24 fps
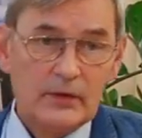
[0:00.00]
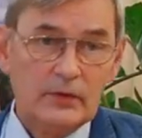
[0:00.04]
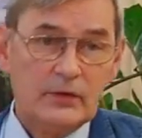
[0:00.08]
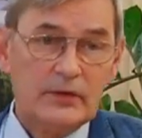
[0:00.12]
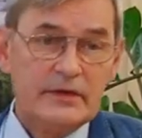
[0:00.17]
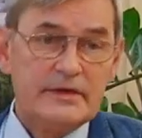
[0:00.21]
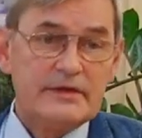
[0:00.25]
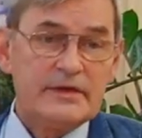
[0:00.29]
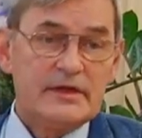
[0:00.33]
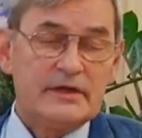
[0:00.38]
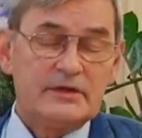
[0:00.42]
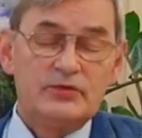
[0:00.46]

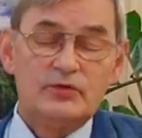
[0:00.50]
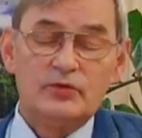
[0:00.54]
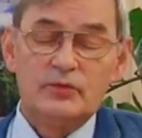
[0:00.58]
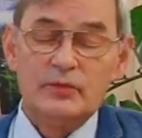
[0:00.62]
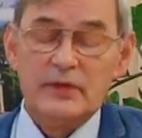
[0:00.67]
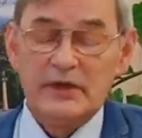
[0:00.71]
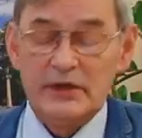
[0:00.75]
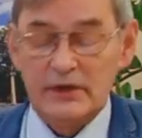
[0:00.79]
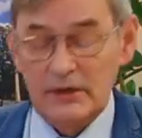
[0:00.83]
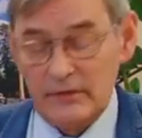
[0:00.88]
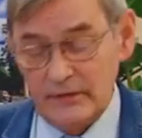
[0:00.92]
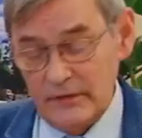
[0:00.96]
ulica
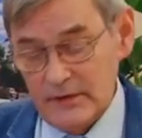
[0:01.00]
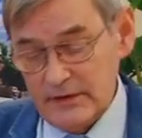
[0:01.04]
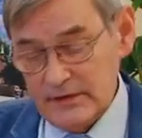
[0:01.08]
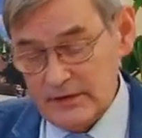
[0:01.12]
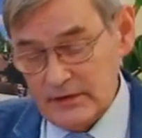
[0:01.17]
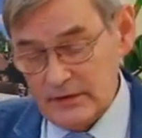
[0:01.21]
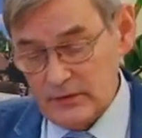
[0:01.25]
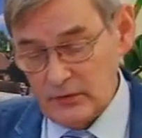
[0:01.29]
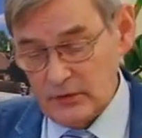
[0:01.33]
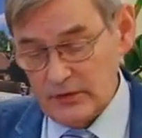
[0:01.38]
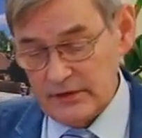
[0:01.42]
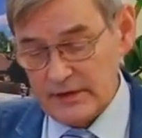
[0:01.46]
Siódmej
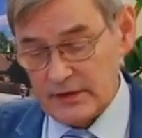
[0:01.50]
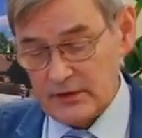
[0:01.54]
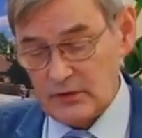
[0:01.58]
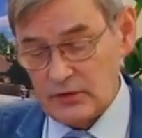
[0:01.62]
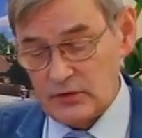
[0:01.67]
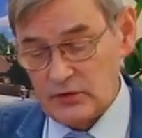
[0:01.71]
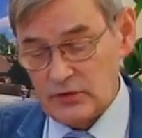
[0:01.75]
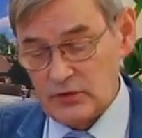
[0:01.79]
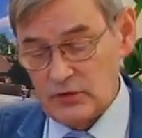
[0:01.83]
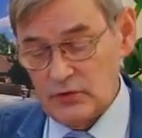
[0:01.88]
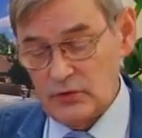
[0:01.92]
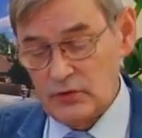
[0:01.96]
Dywizji, ulica
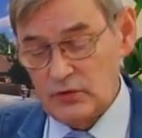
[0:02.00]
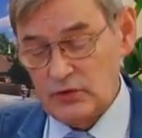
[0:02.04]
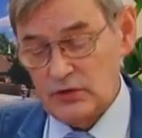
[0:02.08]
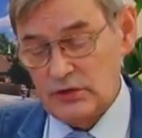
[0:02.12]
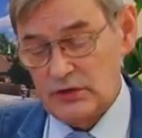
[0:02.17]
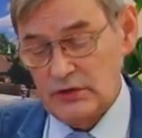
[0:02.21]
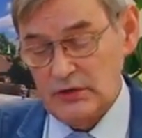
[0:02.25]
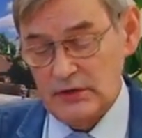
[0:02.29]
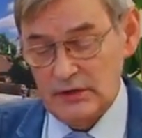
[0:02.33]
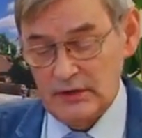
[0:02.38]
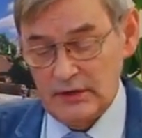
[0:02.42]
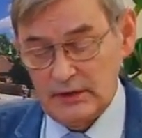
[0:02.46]

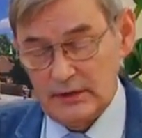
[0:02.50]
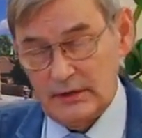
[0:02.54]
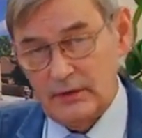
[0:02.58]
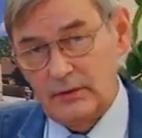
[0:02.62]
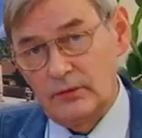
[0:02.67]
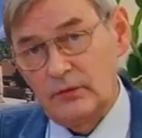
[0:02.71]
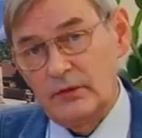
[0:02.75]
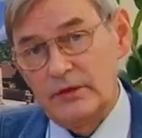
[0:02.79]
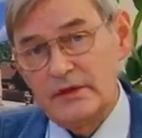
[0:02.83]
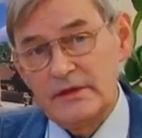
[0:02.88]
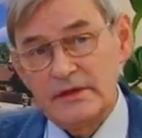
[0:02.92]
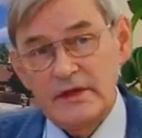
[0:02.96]
Kościuszki,
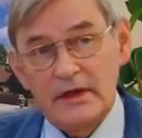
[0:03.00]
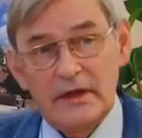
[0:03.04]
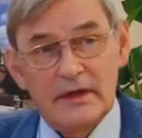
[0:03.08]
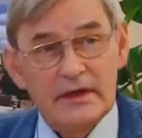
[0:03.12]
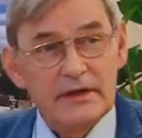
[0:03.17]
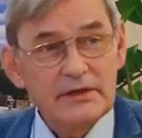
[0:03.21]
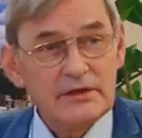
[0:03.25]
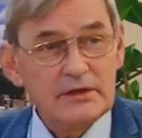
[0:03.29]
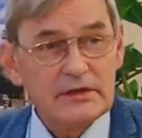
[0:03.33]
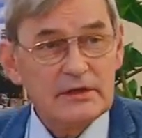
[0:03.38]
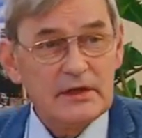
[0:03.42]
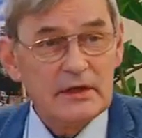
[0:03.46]
ulica
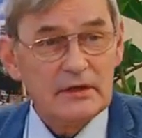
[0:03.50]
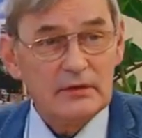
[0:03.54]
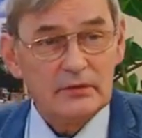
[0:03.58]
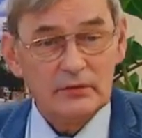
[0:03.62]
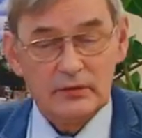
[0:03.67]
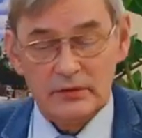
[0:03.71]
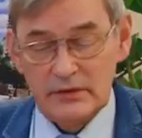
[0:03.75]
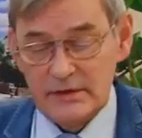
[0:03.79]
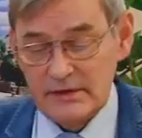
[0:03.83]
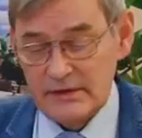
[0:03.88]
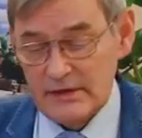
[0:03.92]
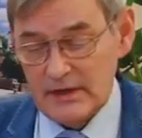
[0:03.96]
Leśna,
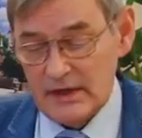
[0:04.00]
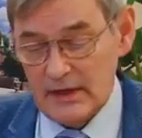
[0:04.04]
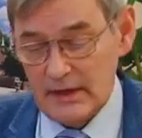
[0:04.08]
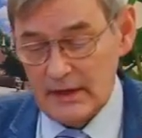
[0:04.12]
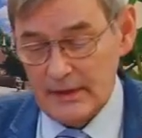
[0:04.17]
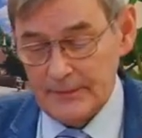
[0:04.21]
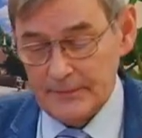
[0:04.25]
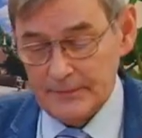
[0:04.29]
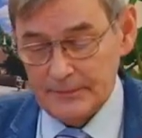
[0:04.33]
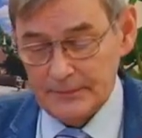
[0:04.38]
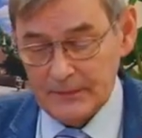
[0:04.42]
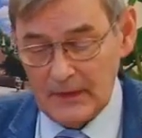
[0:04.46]

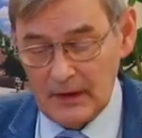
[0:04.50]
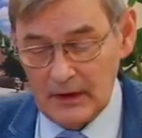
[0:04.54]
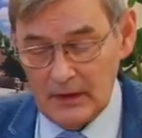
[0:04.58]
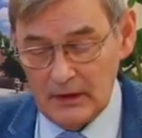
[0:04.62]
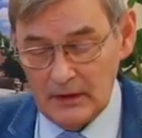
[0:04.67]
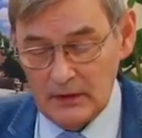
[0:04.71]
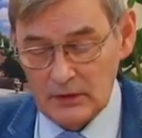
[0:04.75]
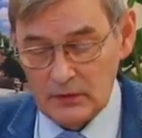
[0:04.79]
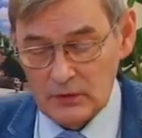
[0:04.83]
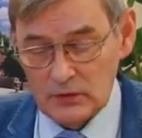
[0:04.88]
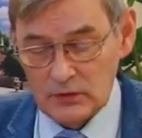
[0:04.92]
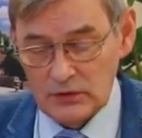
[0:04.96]
ulica
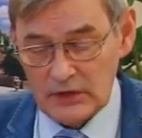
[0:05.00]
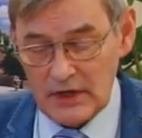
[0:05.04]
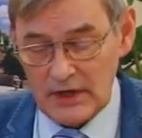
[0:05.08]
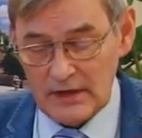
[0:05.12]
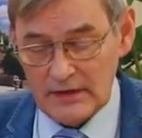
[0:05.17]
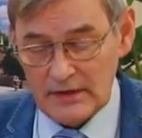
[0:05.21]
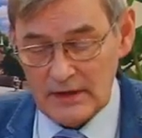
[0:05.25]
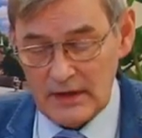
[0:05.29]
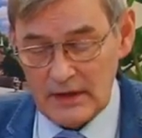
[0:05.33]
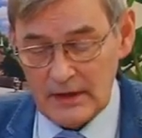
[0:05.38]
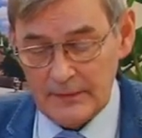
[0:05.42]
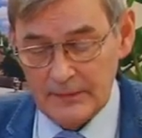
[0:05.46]
e,
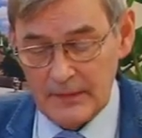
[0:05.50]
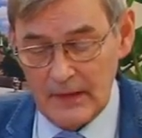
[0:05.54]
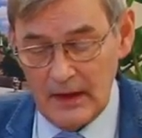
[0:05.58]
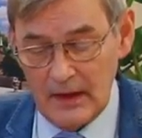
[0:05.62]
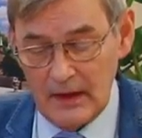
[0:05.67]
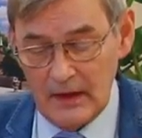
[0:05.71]
Różana,